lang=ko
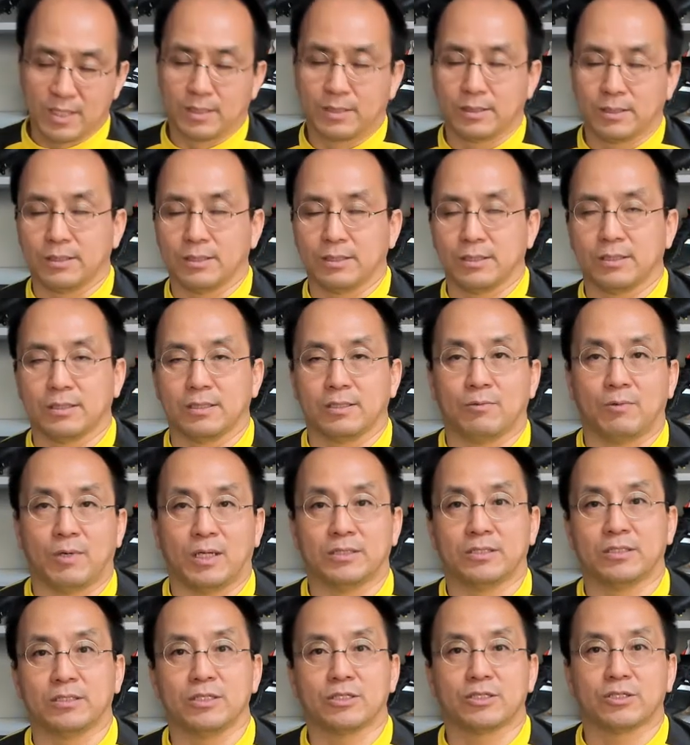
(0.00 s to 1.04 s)
그
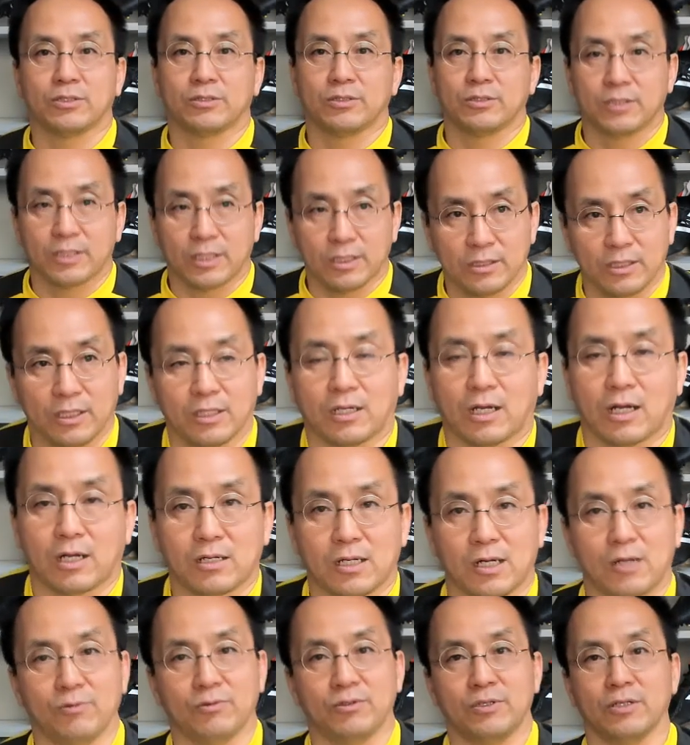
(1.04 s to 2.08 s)
완전히 천연잔디에
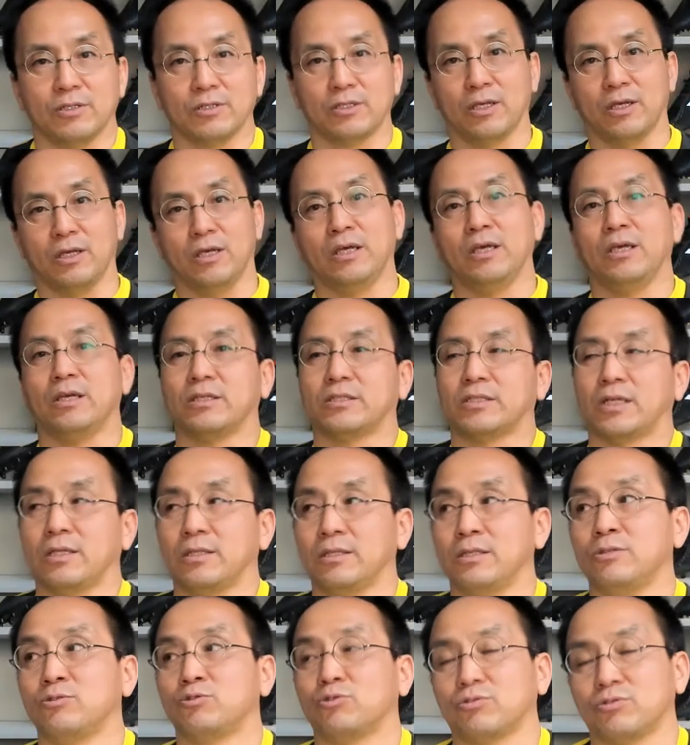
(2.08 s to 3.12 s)
가까운 형태의
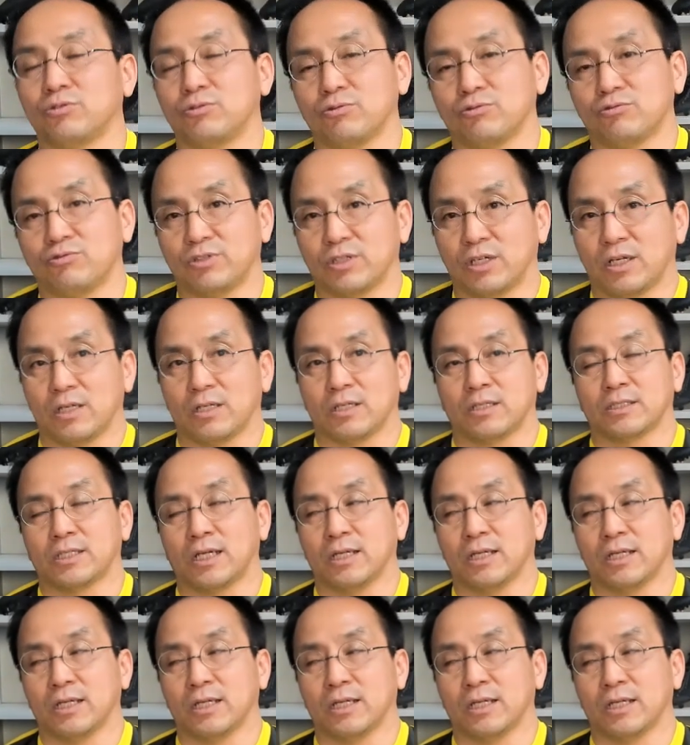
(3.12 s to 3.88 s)
인조적으로 구장,